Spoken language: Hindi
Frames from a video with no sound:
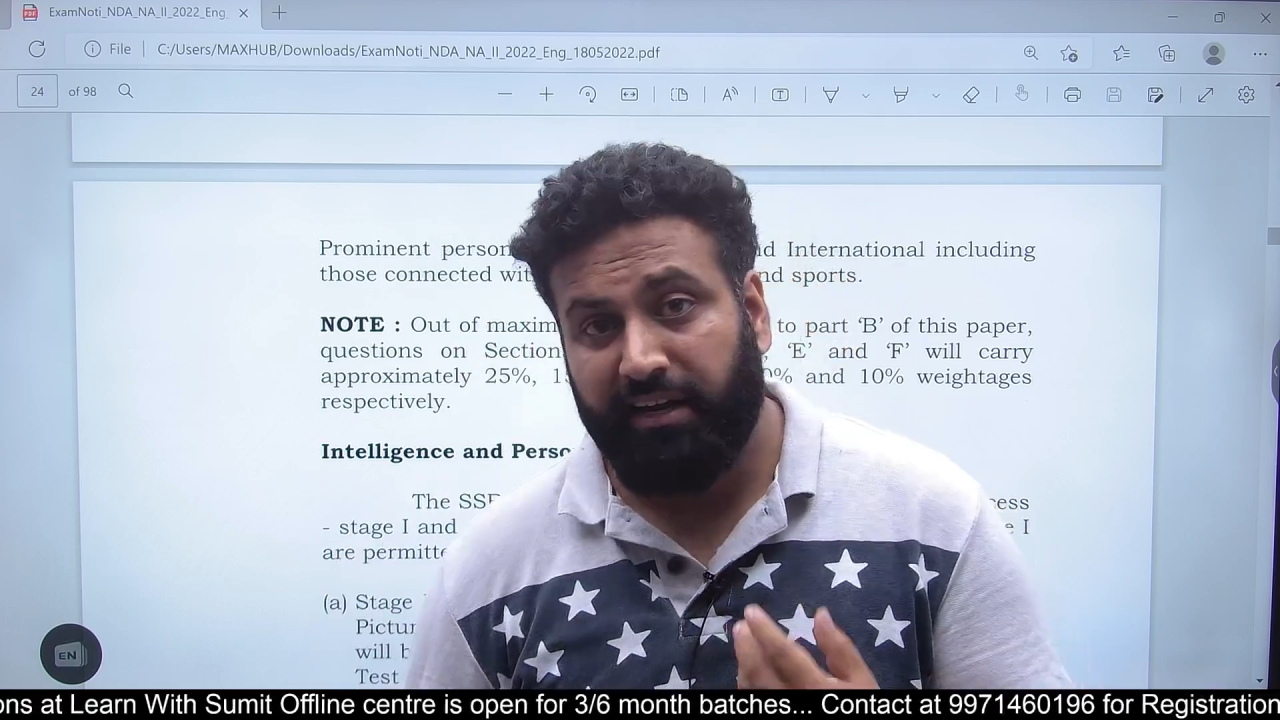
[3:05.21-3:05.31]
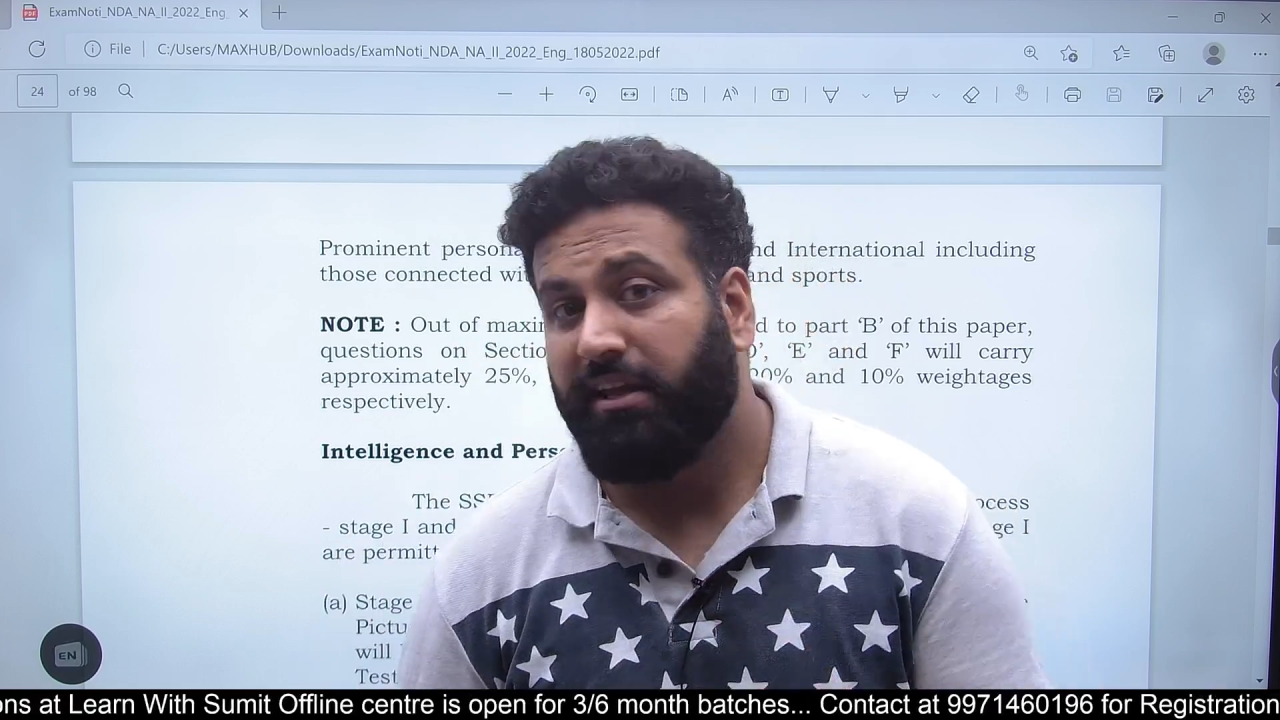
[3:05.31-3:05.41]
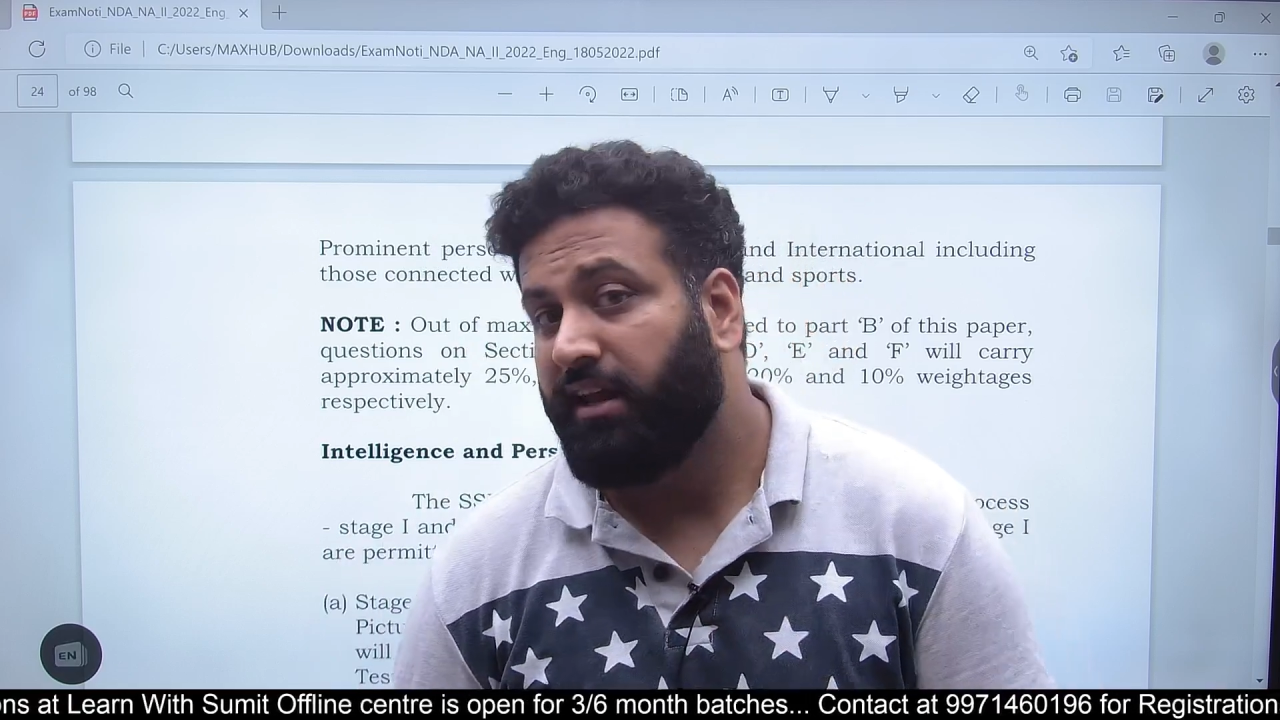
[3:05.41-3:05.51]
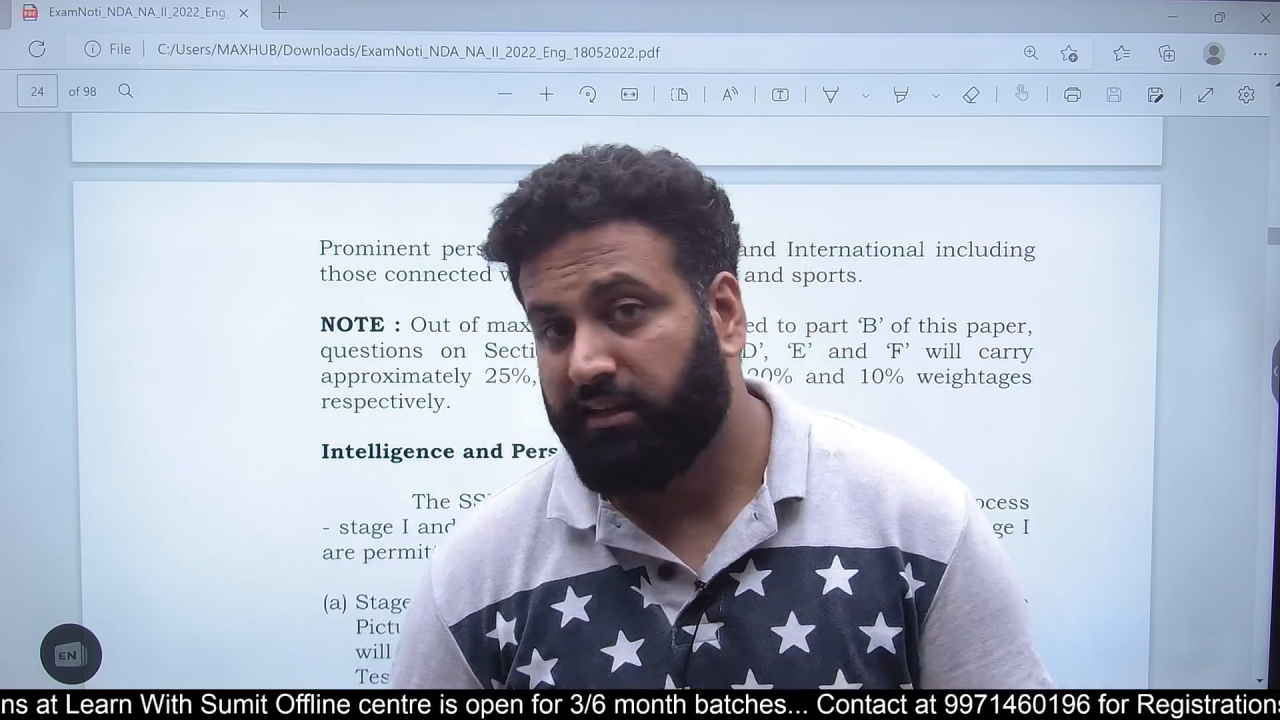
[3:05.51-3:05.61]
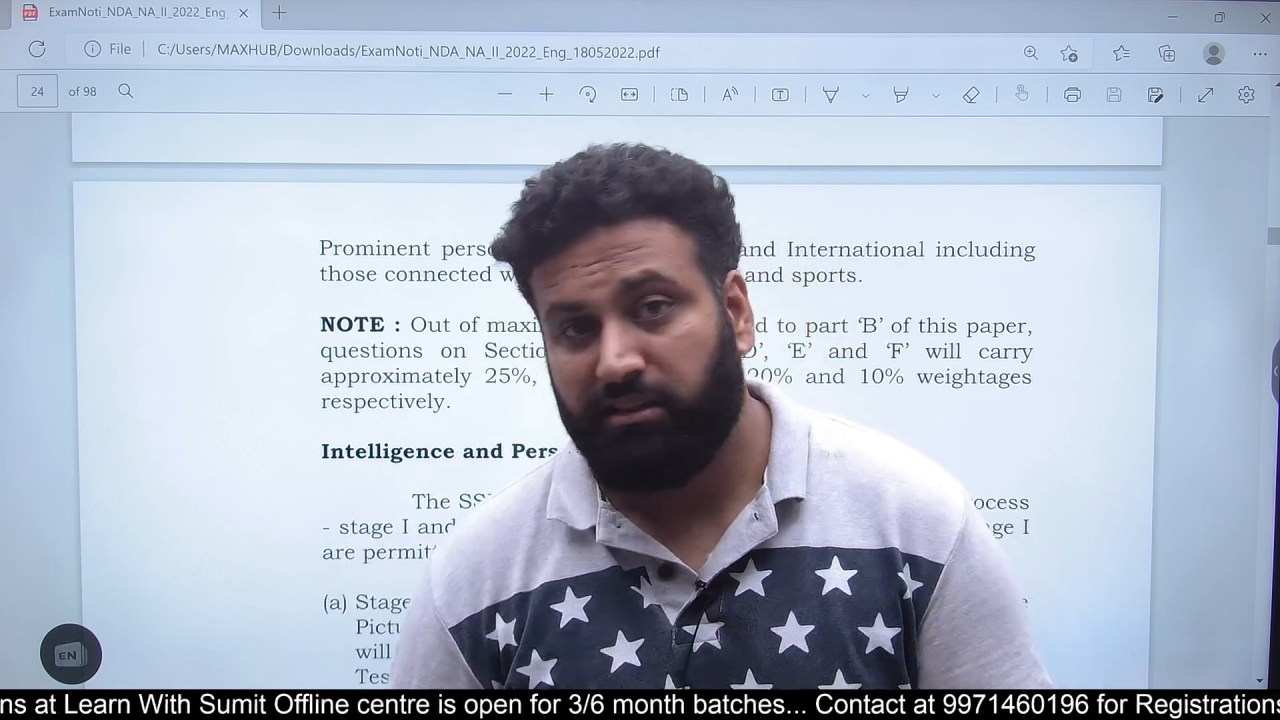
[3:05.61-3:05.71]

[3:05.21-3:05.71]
ही रहता